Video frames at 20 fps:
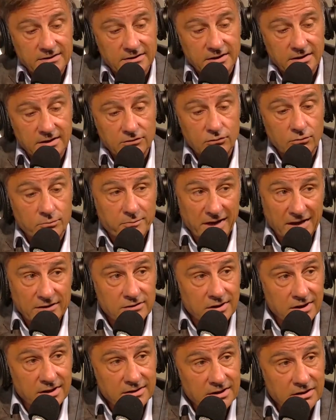qui est une
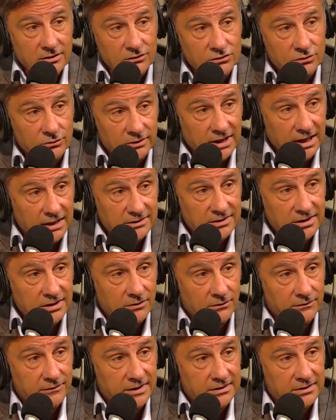personnalité dans son quartier,
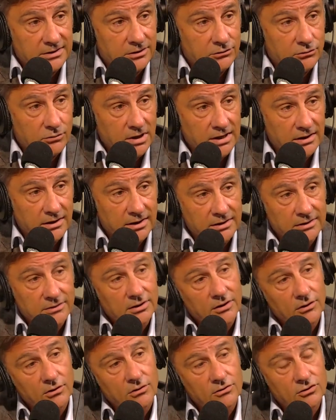en fait, qui doit
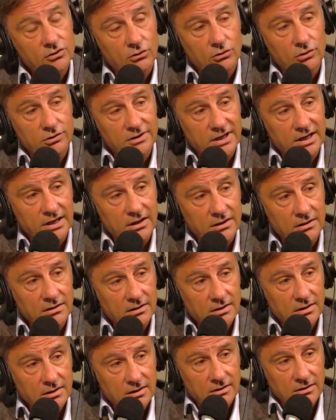être sur le terrain
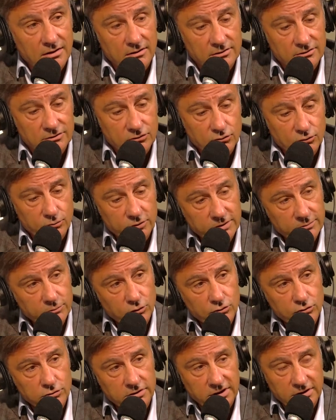euh, ce qu'oublient
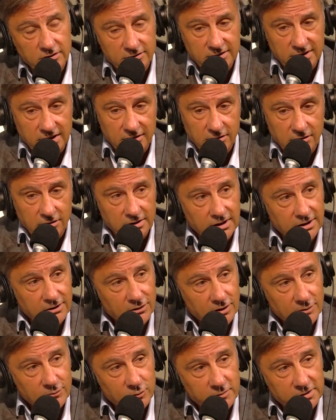beaucoup de négociateurs
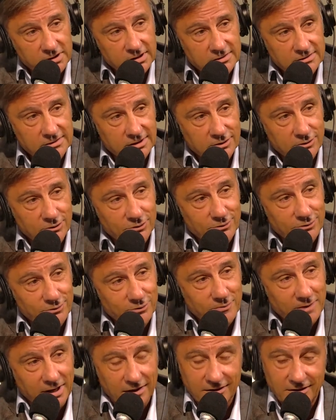d'ailleurs immobiliers, c'est que
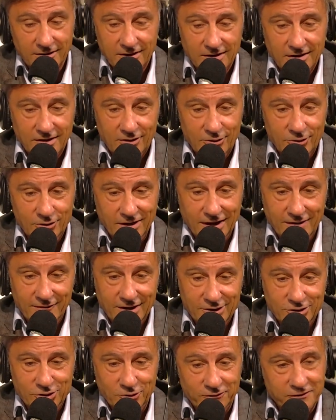le,
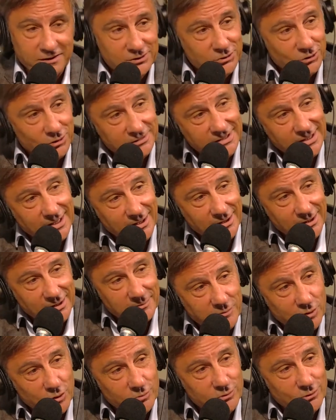travail se fait sur le terrain
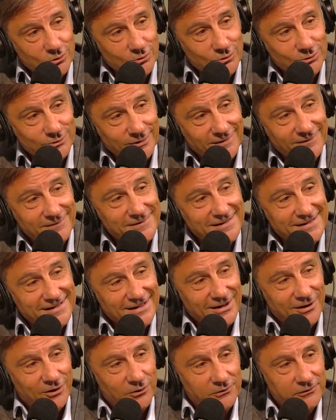au bureau.
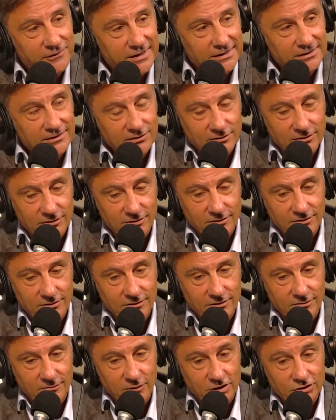En fait,
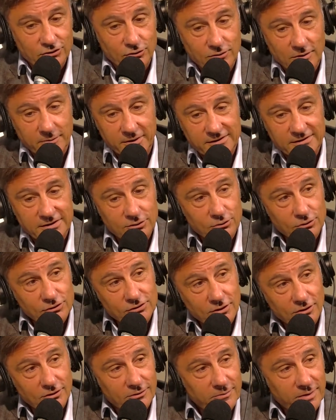euh, moi, je dois passer deux
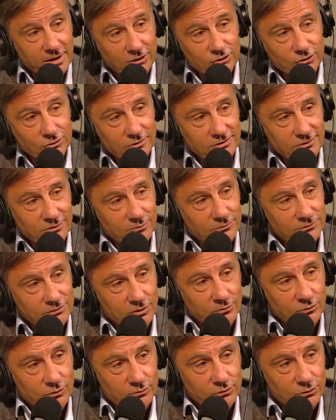heures par jour dans,
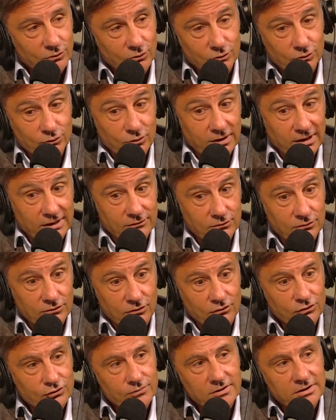mon bureau. Tout le reste du
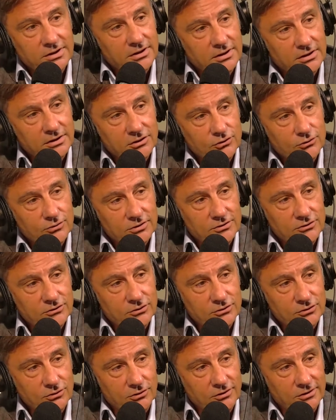temps, je
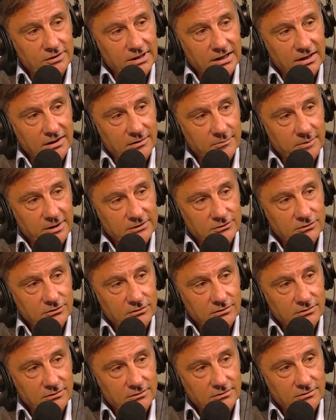suis, sur le terrain. Parce
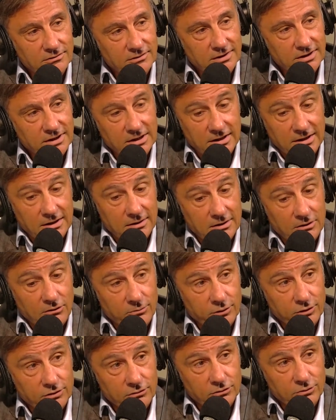que, et, en
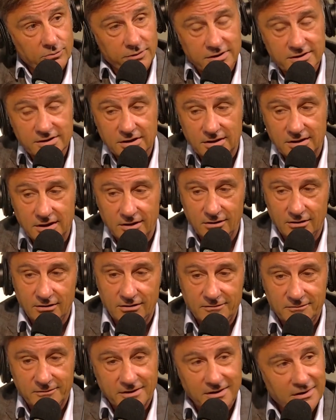prenant du plaisir d'ailleurs.
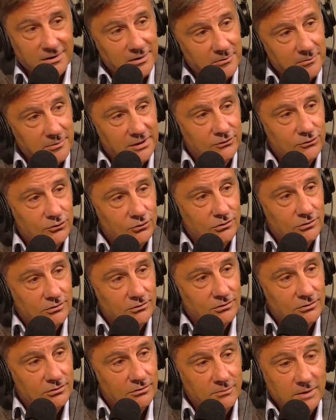Hein. parce que
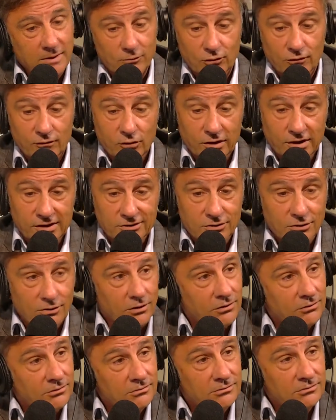euh, même on va au
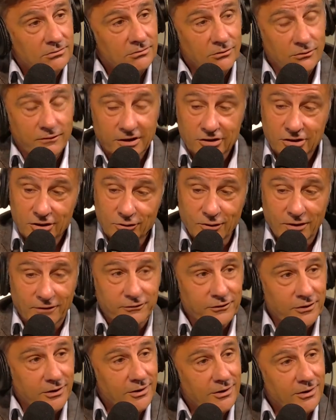restaurant, on va mhm. chez le
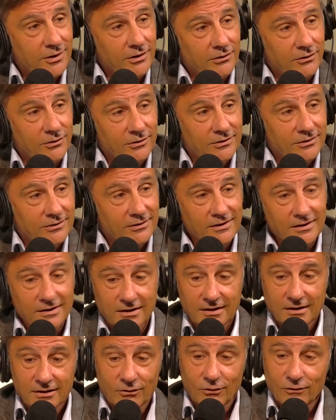coiffeur,
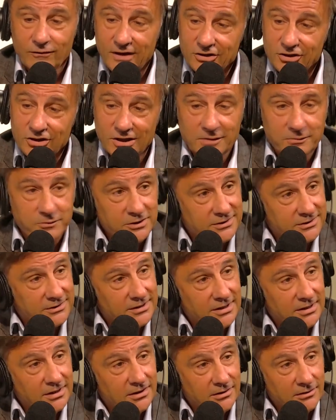on va chez
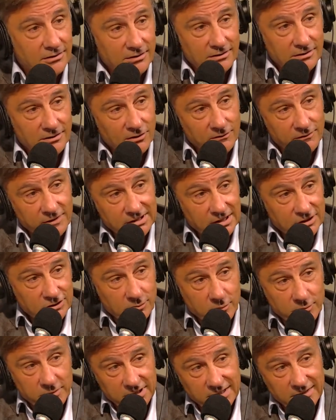l'épicier. en fait, l'agent
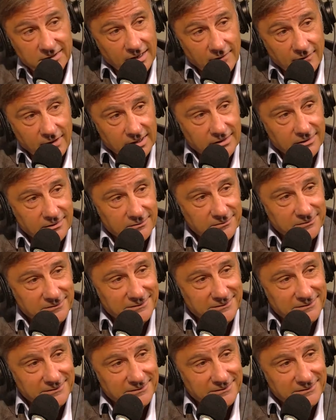immobilier, il travaille. Hein.